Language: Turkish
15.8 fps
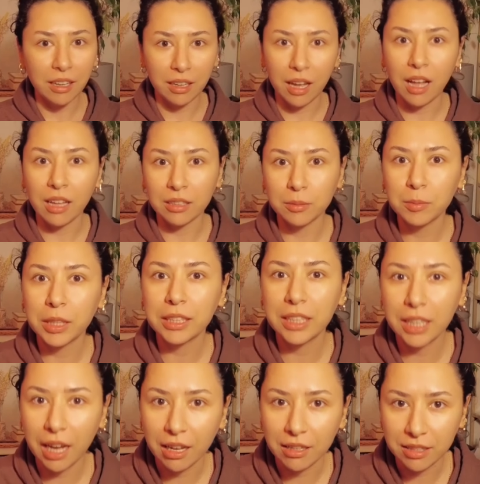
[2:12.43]

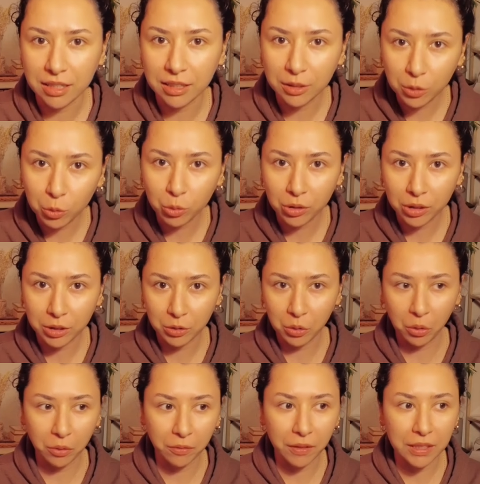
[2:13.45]
alnımdaki kasları
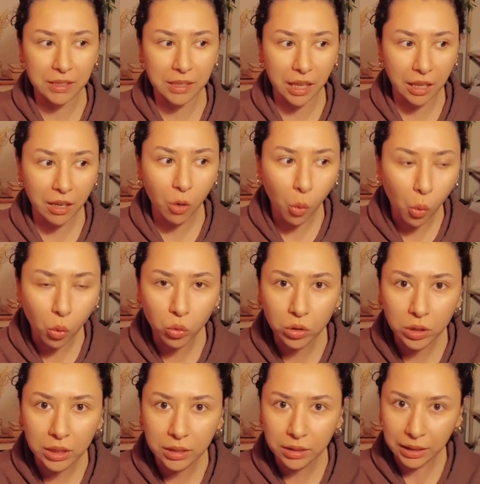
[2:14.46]
kullanıyorum vesaire.
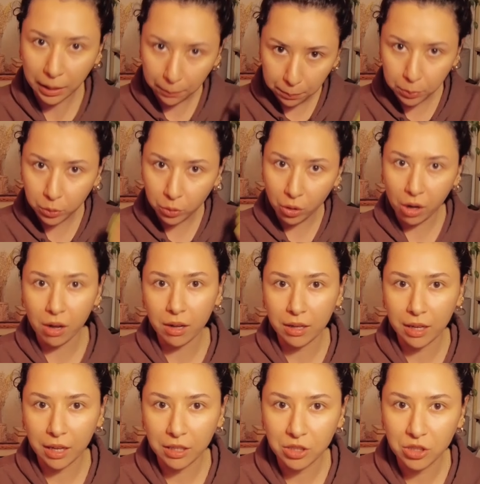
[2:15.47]
Onları yapıyor
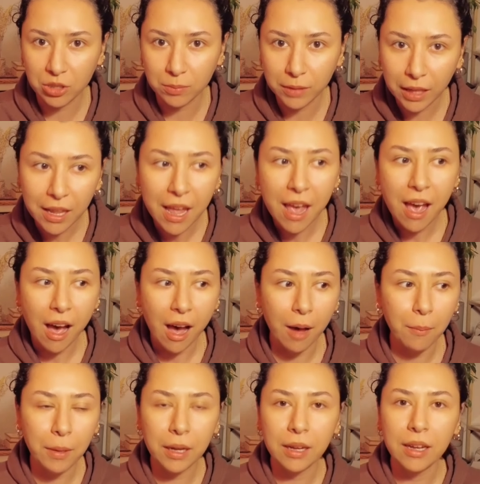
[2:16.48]
hala içimden
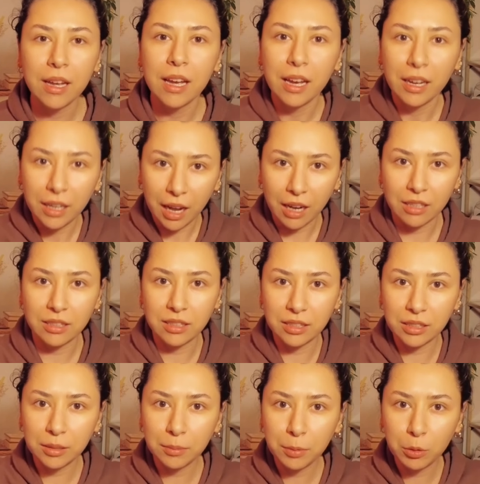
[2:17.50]
ama
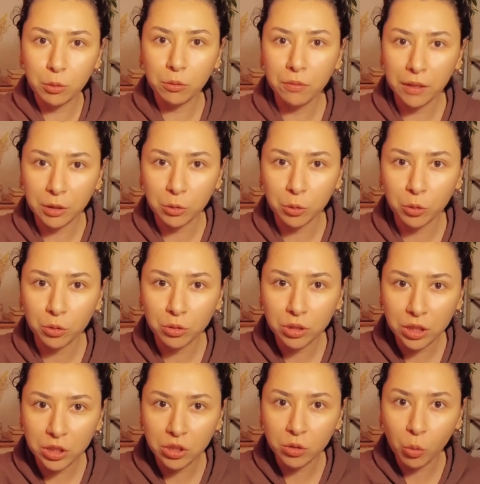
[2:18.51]
karşısında bir kuvvet olduğu
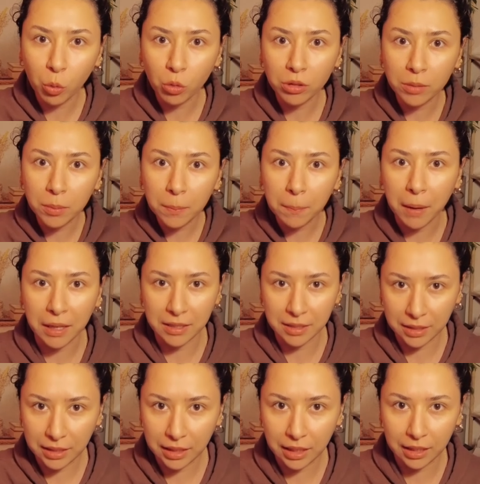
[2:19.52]
için orada bir
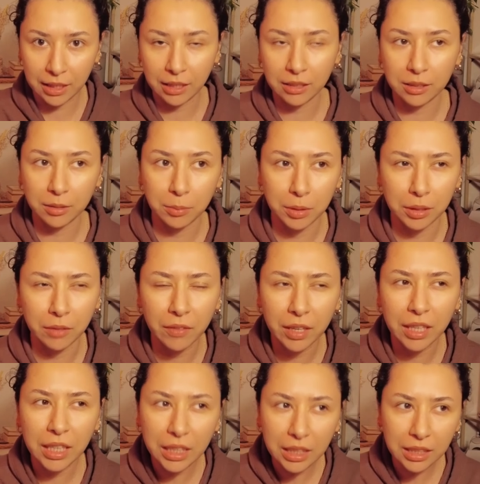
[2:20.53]
baskı yarattı bana
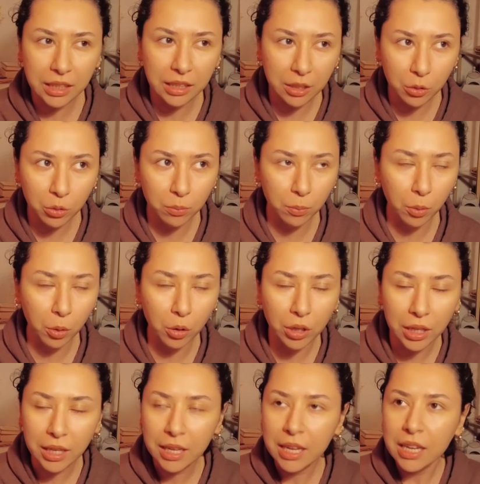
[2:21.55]
ve ilk iki gün
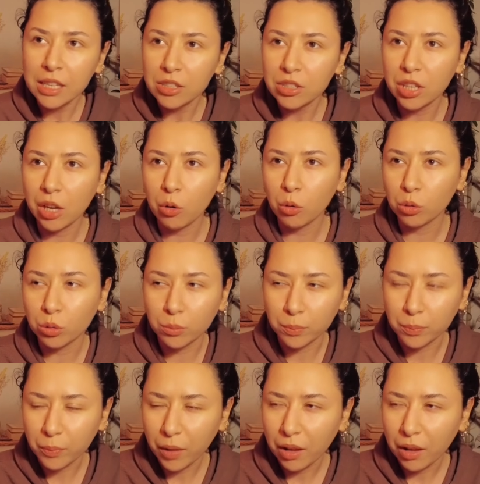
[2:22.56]
böyle şey oldum.